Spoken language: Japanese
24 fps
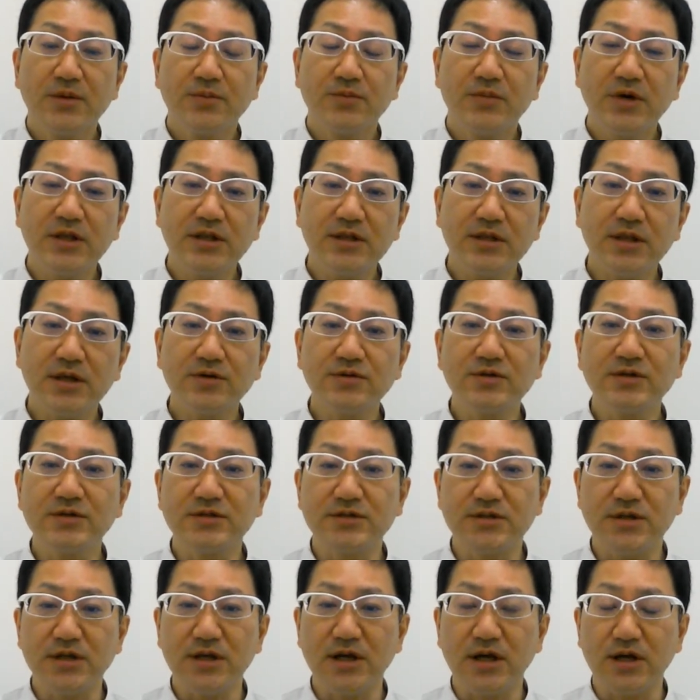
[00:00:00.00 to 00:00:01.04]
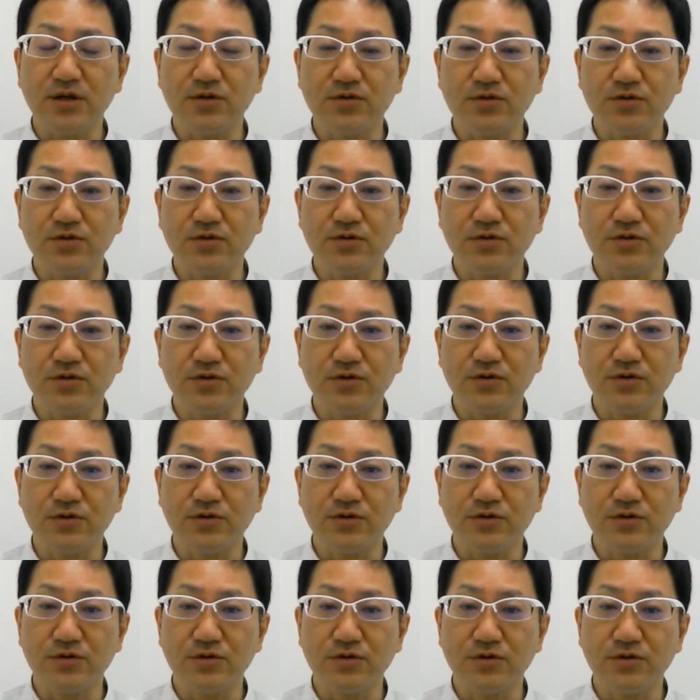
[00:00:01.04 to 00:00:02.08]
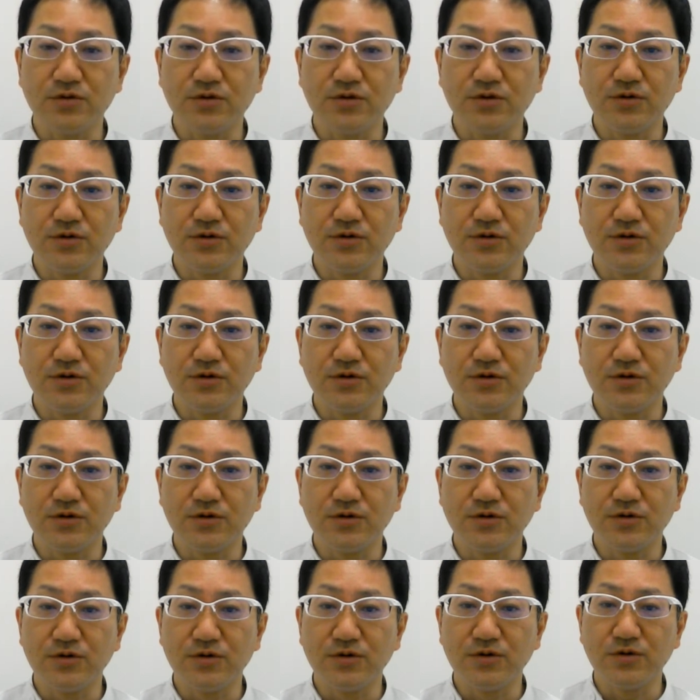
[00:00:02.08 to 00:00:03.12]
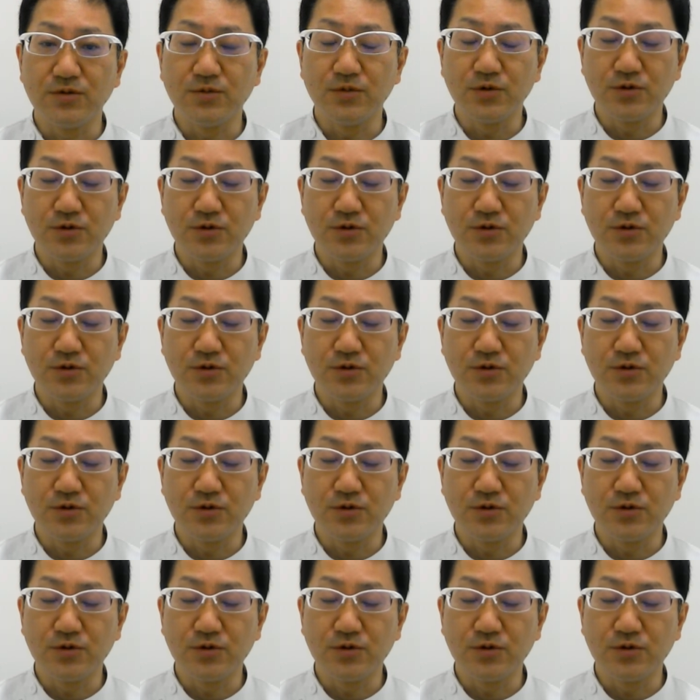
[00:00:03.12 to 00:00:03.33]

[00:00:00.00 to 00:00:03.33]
全くですね、あのー、